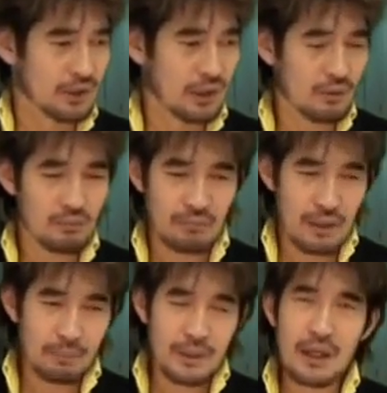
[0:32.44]
เสร็จแล้ว
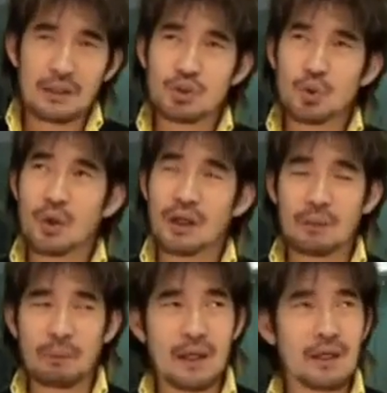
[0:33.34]
มีเพื่อนชวน
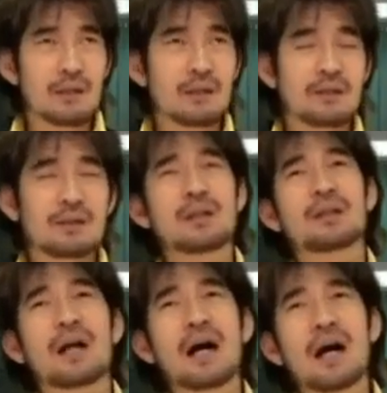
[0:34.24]
เราไปกิ
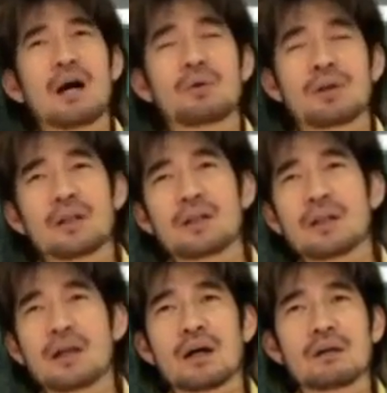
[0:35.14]
นข้าว กิน
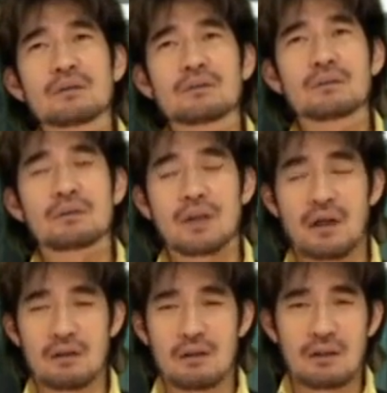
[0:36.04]
เลี้ยง
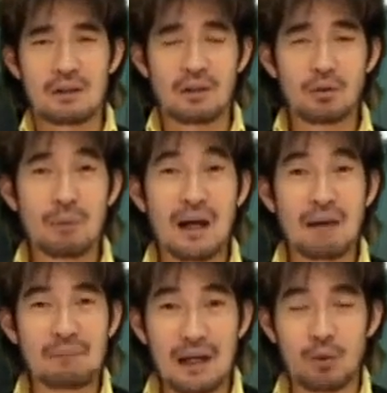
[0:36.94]
นะเราต้องบัง
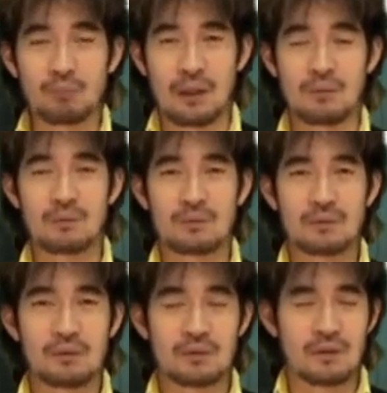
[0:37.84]
คับอารมณ์เรา
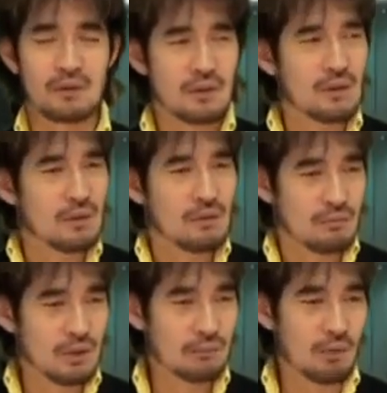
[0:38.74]

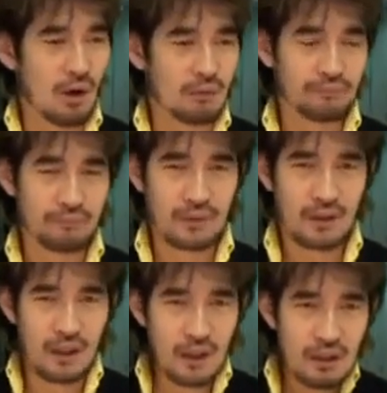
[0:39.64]
เพื่อนบอก
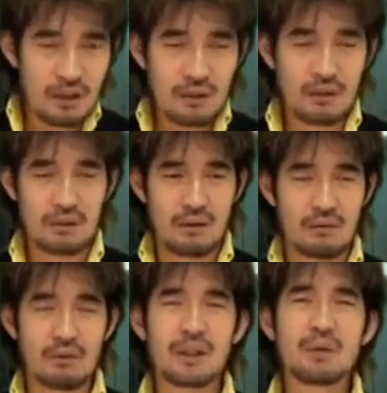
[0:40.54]
เฮ้ย
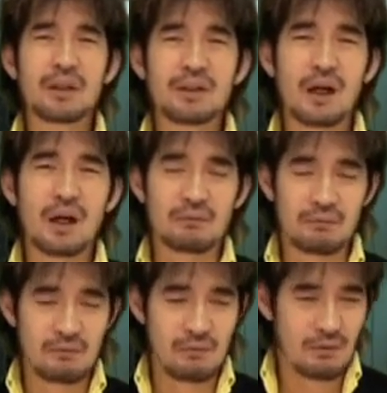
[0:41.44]
วันนี้วันเกิด
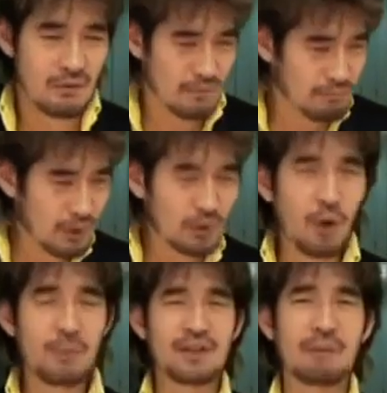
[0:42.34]
ไม่ต้อง
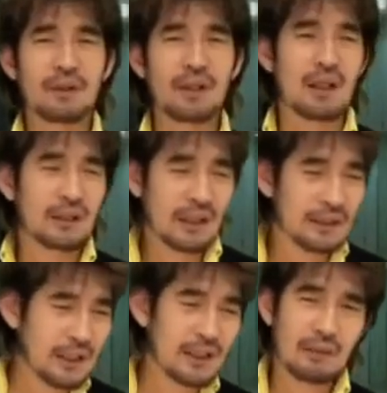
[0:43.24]
ท่องภาษาก็ได้
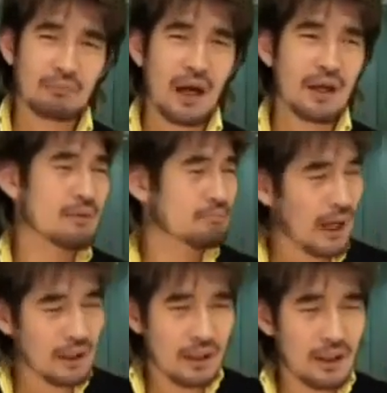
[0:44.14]
ตั้งใจเรียนทำไม
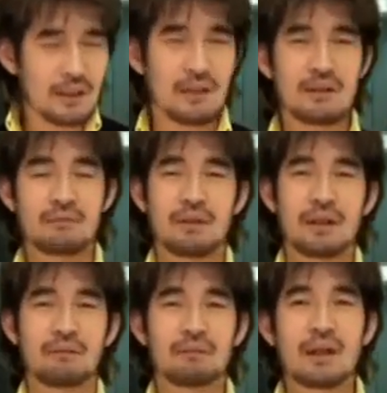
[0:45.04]
ไปเลย เป็น
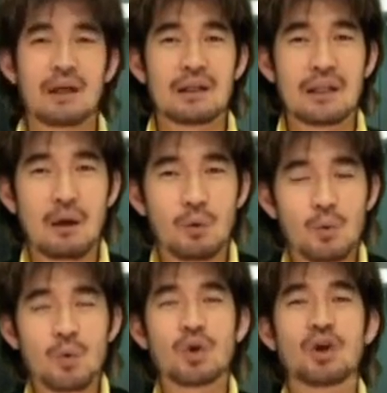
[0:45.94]
ไงครับ เรา
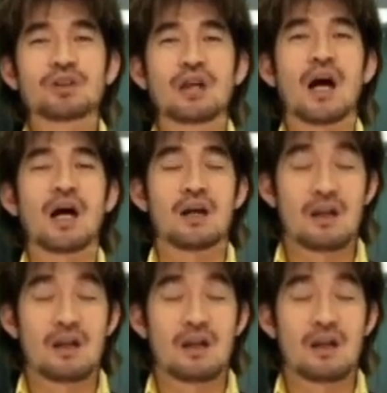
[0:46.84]
ก็จะ